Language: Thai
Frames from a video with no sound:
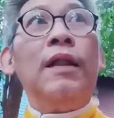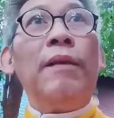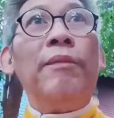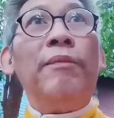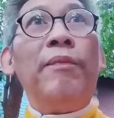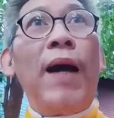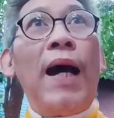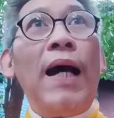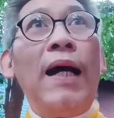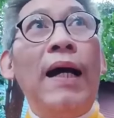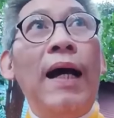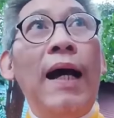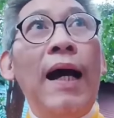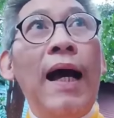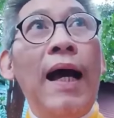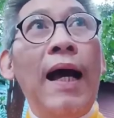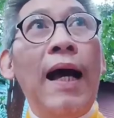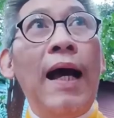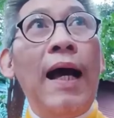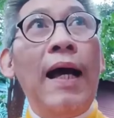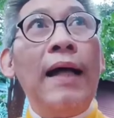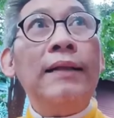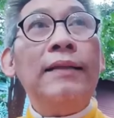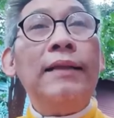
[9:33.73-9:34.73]
พังงา
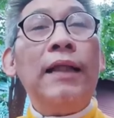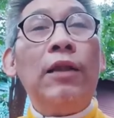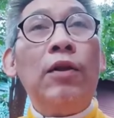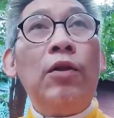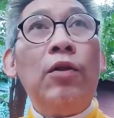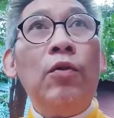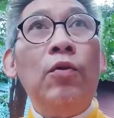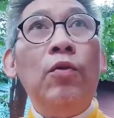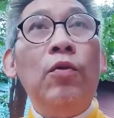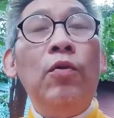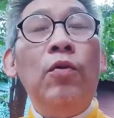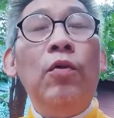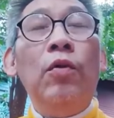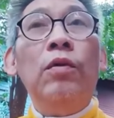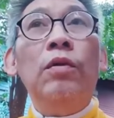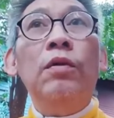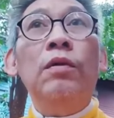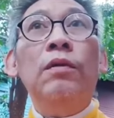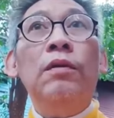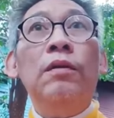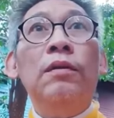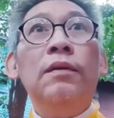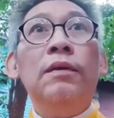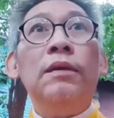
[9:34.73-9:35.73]
สตูล
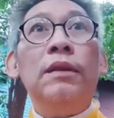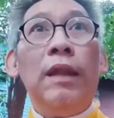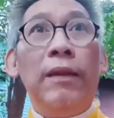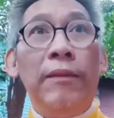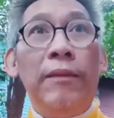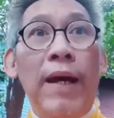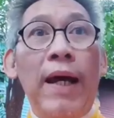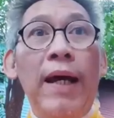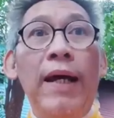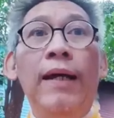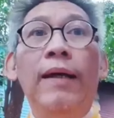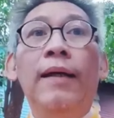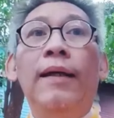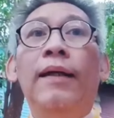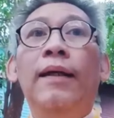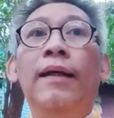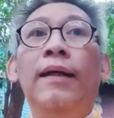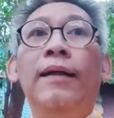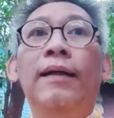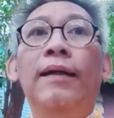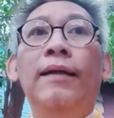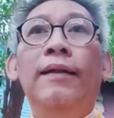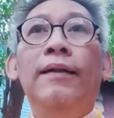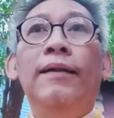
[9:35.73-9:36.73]
ใช่ไหม
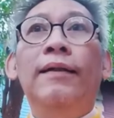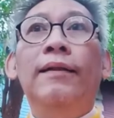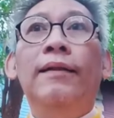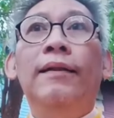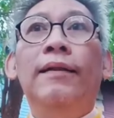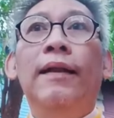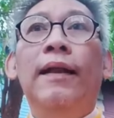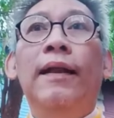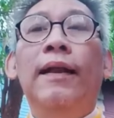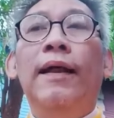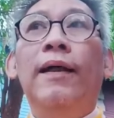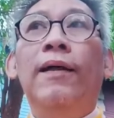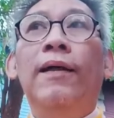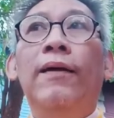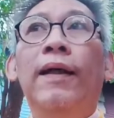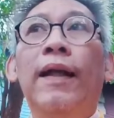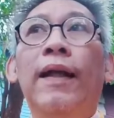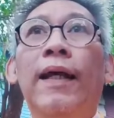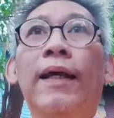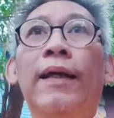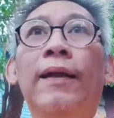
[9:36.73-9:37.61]
เออแล้วอะไร